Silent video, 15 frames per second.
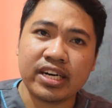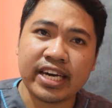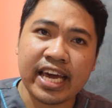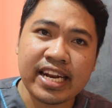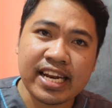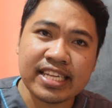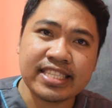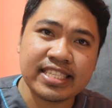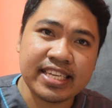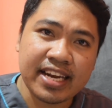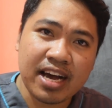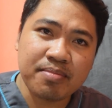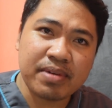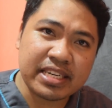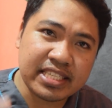kailan
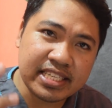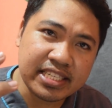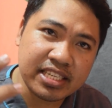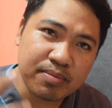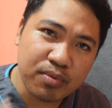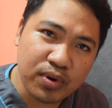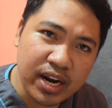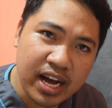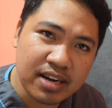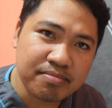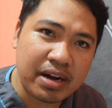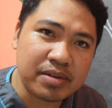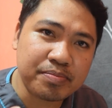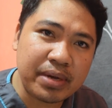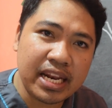sila magsisimulang
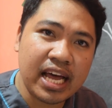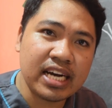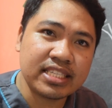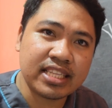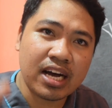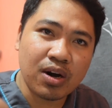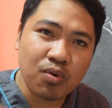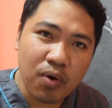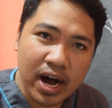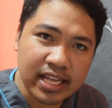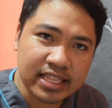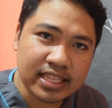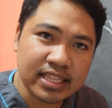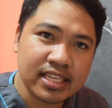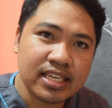magbilang ng
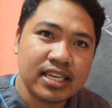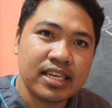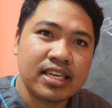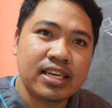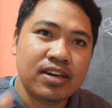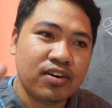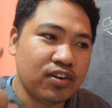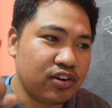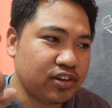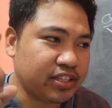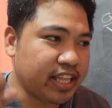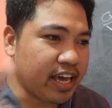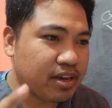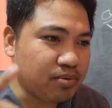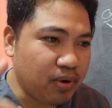1 or
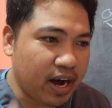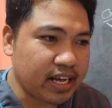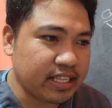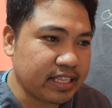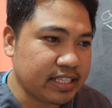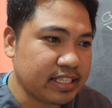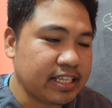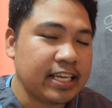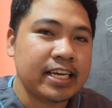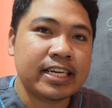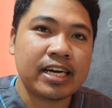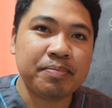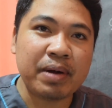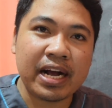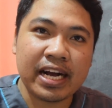day
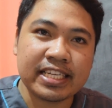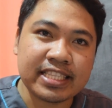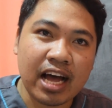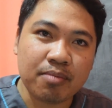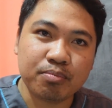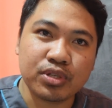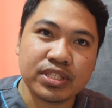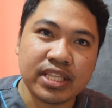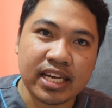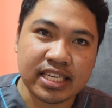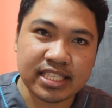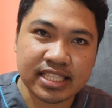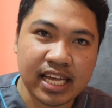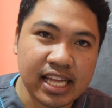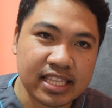1 kapag katapos ng
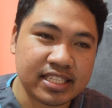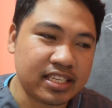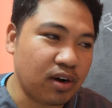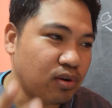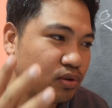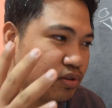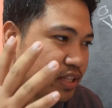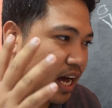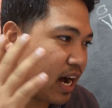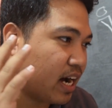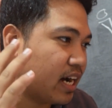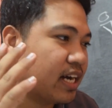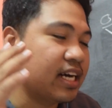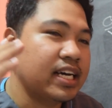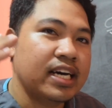stud. Sa
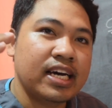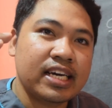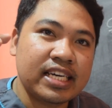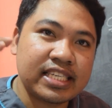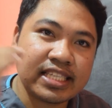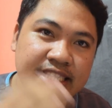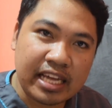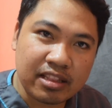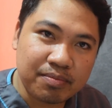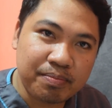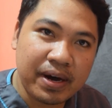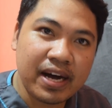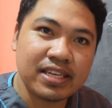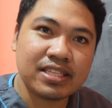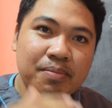unang stud
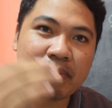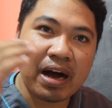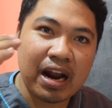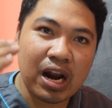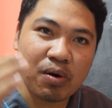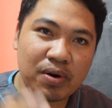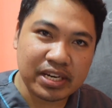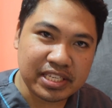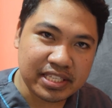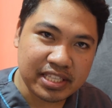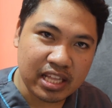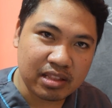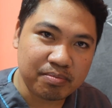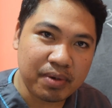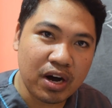ba, sa pangalawang
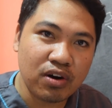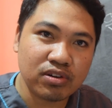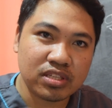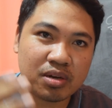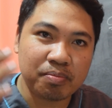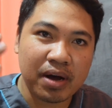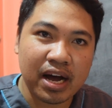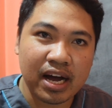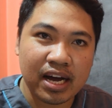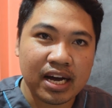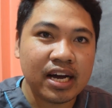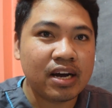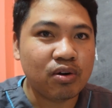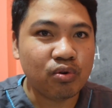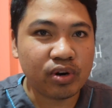stud ba, o sa
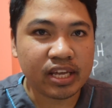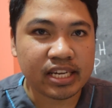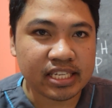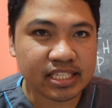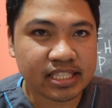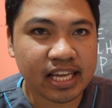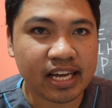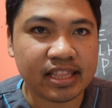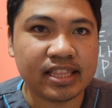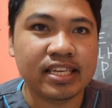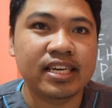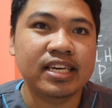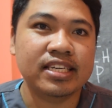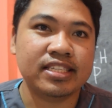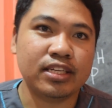panghuling stud.
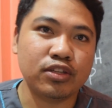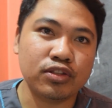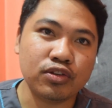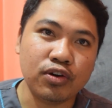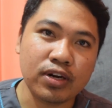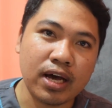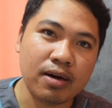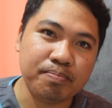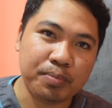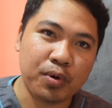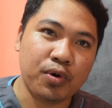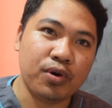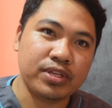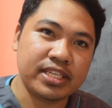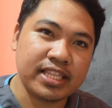Sa totoo lang
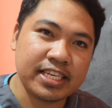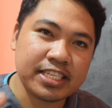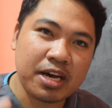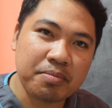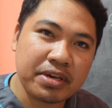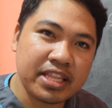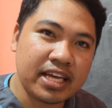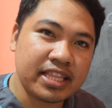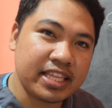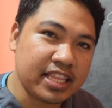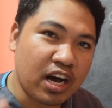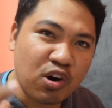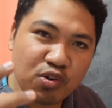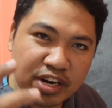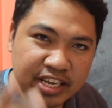po, sinasabi natin
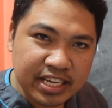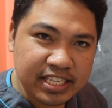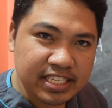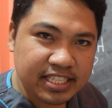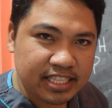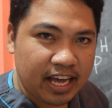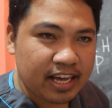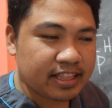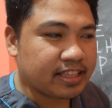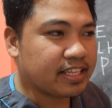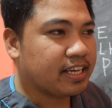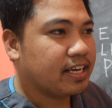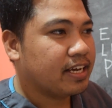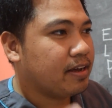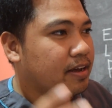na huling stud
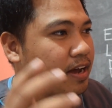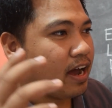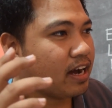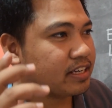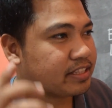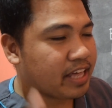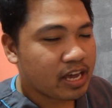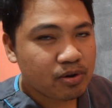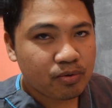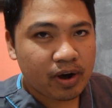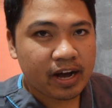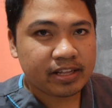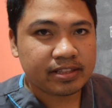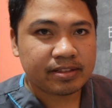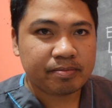ang day
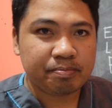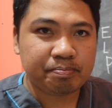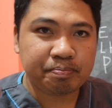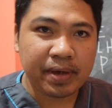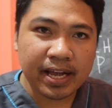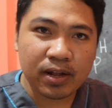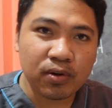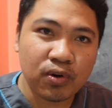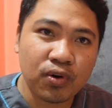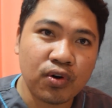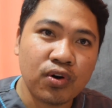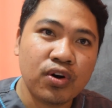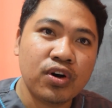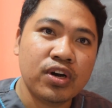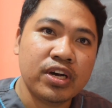1,
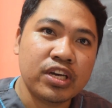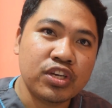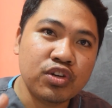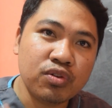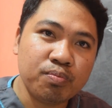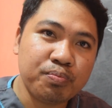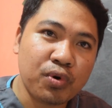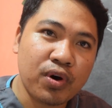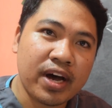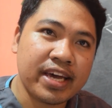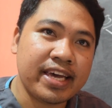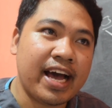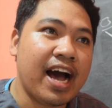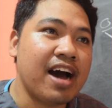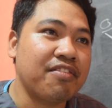pero yun po
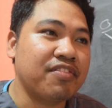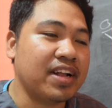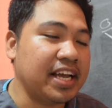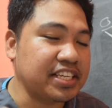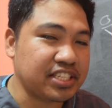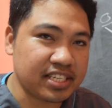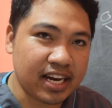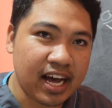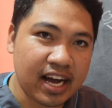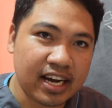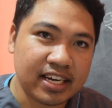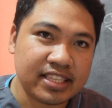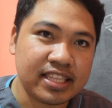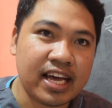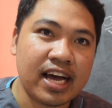ay average
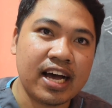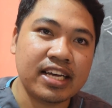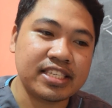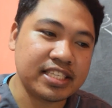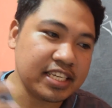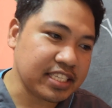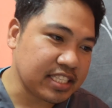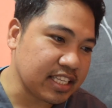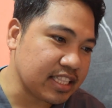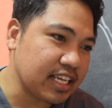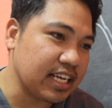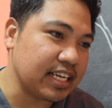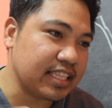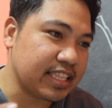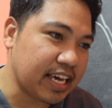lang na
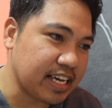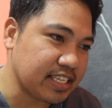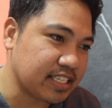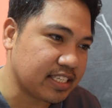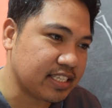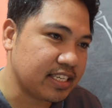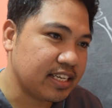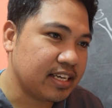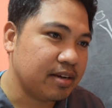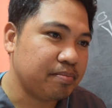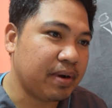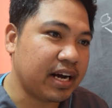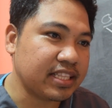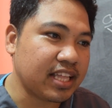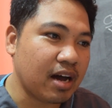63 days
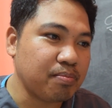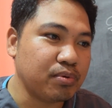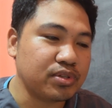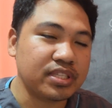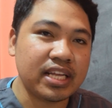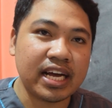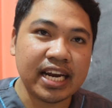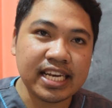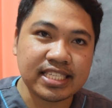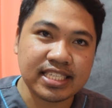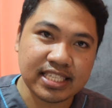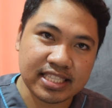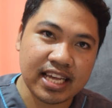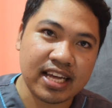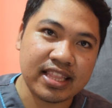pagkatapos ng last
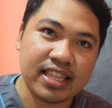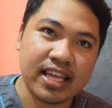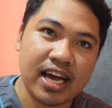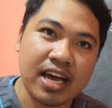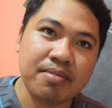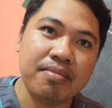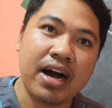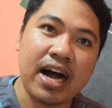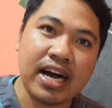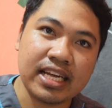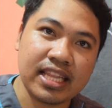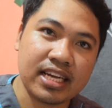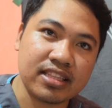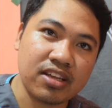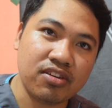stud ay
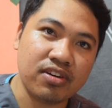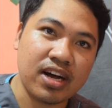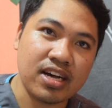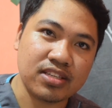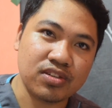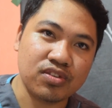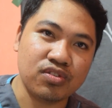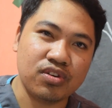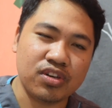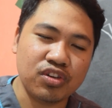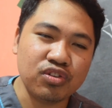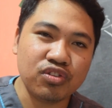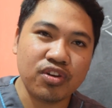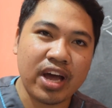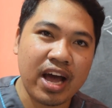manganganak na yung aso nyo.
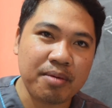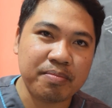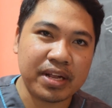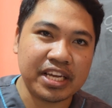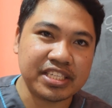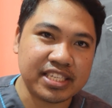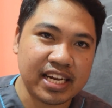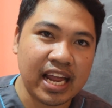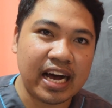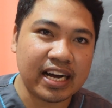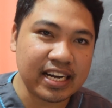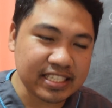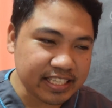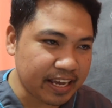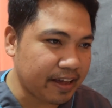Yun yung average lang.
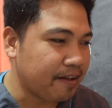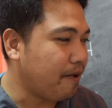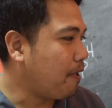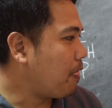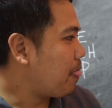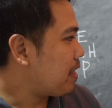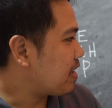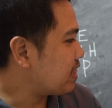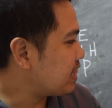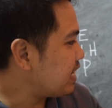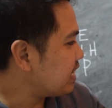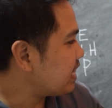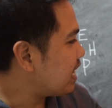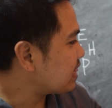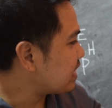Kasi
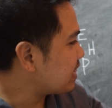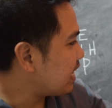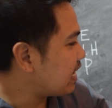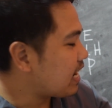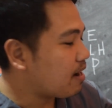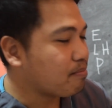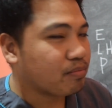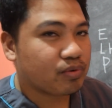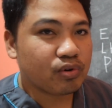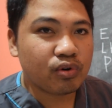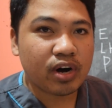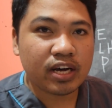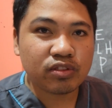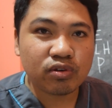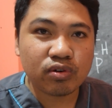hindi natin alam
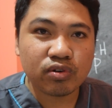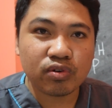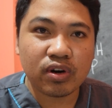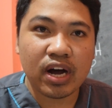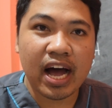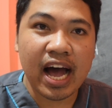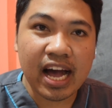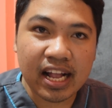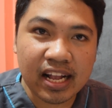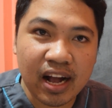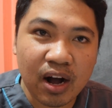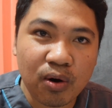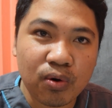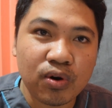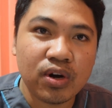kung anong
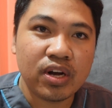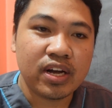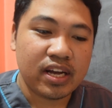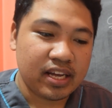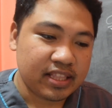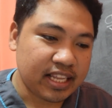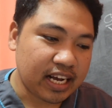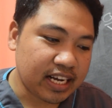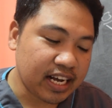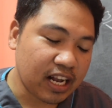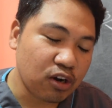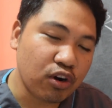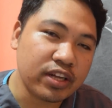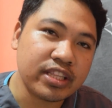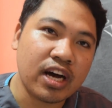araw
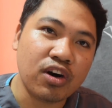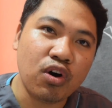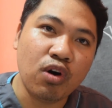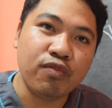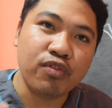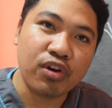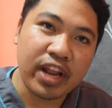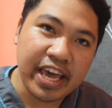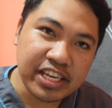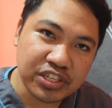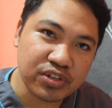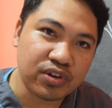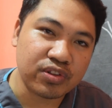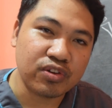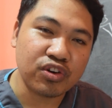nagkaroon ng
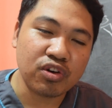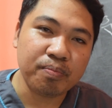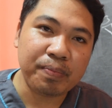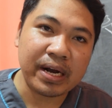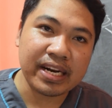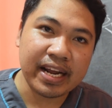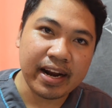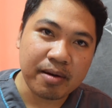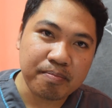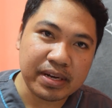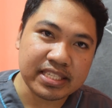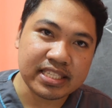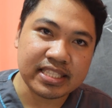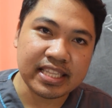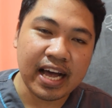ovulation o yung
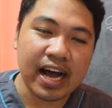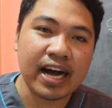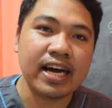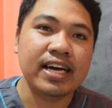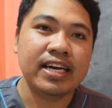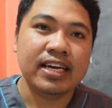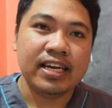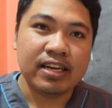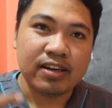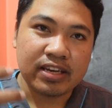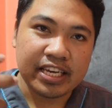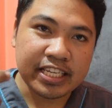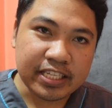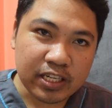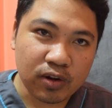paglalabas ng
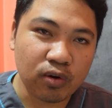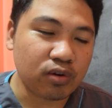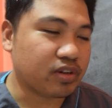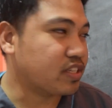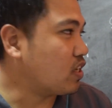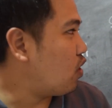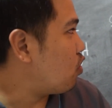itlog sa